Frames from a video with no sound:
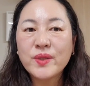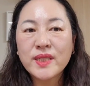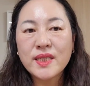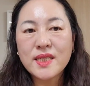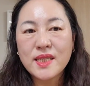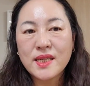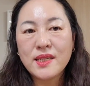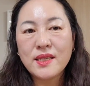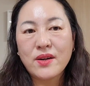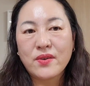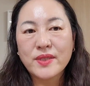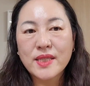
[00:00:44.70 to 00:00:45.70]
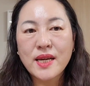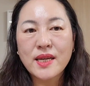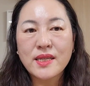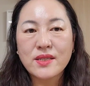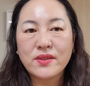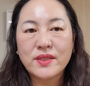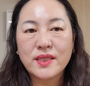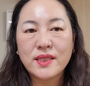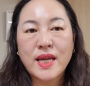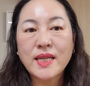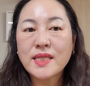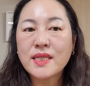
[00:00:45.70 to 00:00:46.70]
오늘 이
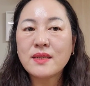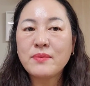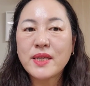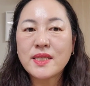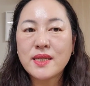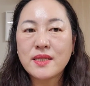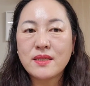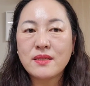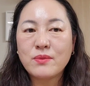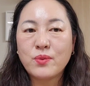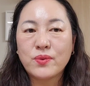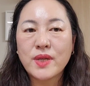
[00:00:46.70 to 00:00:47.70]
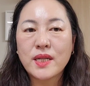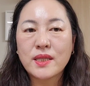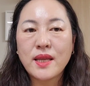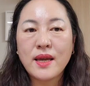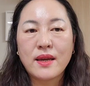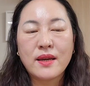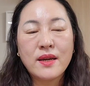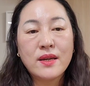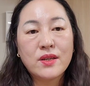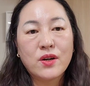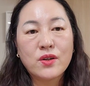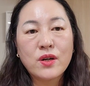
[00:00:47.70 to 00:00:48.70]
영상에서는 텍스트 메시지를 보낼 때
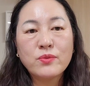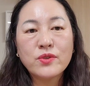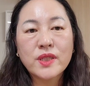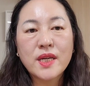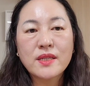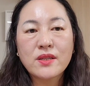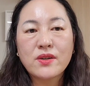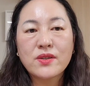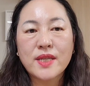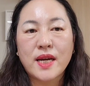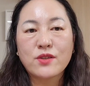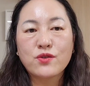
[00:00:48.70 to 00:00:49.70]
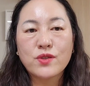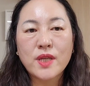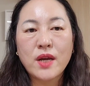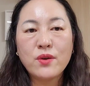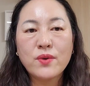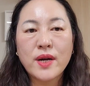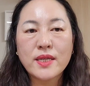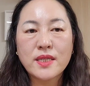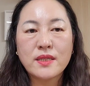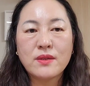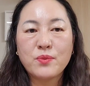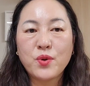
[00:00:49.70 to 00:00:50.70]
여러분께서 자주
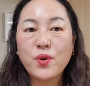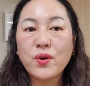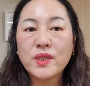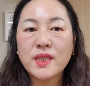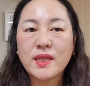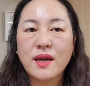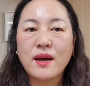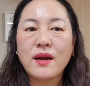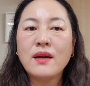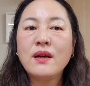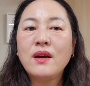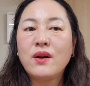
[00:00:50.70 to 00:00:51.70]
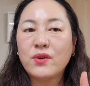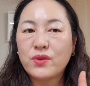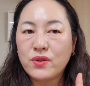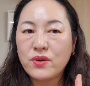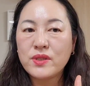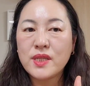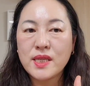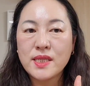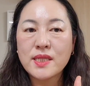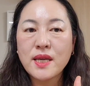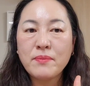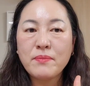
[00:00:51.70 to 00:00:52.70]
사용하시는 표현이나 어떤
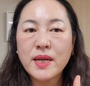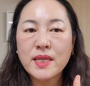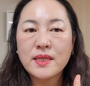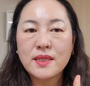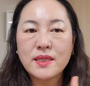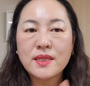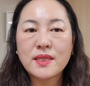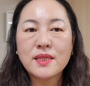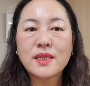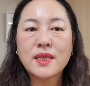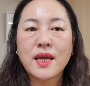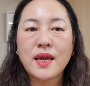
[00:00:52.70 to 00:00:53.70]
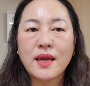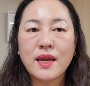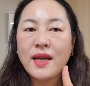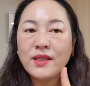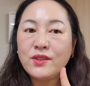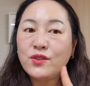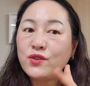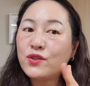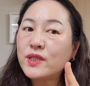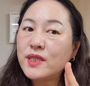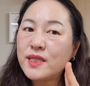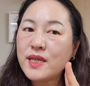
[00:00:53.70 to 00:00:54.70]
인사말들을 쓸 때
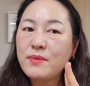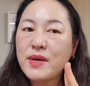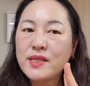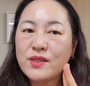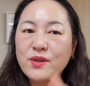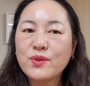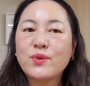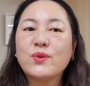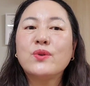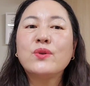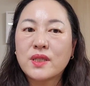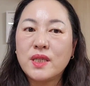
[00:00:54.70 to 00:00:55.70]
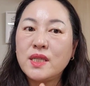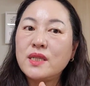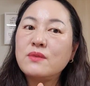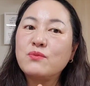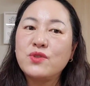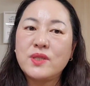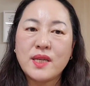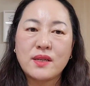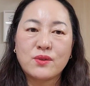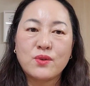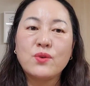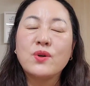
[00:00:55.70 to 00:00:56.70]
한두 글자만 써도 긴
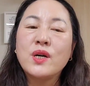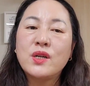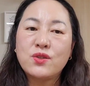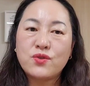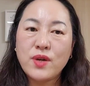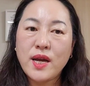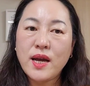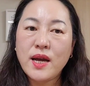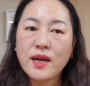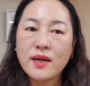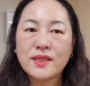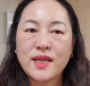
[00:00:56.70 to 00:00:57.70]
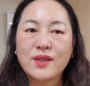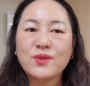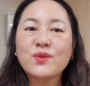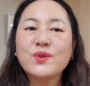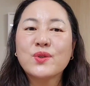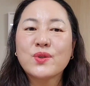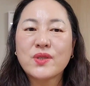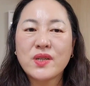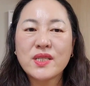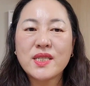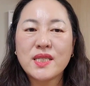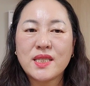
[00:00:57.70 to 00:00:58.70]
문장도 쫙 자동으로
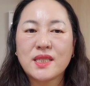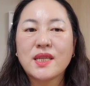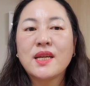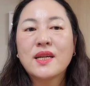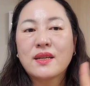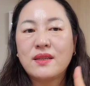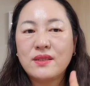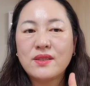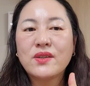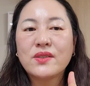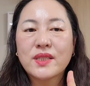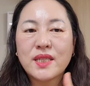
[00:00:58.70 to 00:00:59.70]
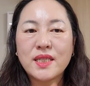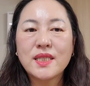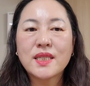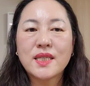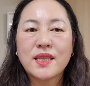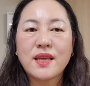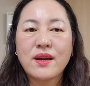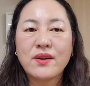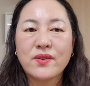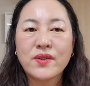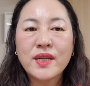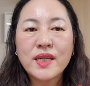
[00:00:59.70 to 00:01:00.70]
써지는 그런
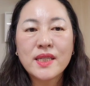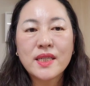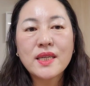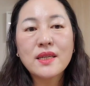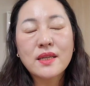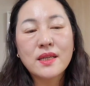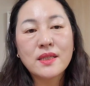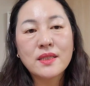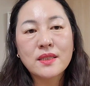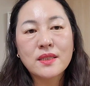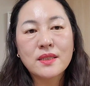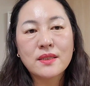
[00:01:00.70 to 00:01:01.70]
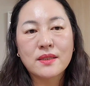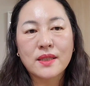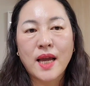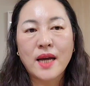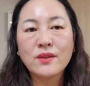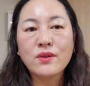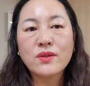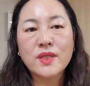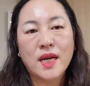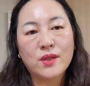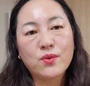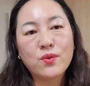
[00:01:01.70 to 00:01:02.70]
기능인데요. 이 기능은 단어
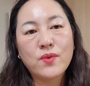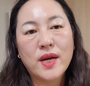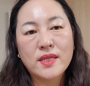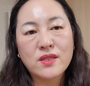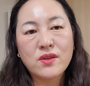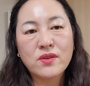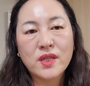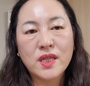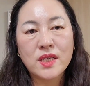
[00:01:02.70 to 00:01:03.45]
자동 완성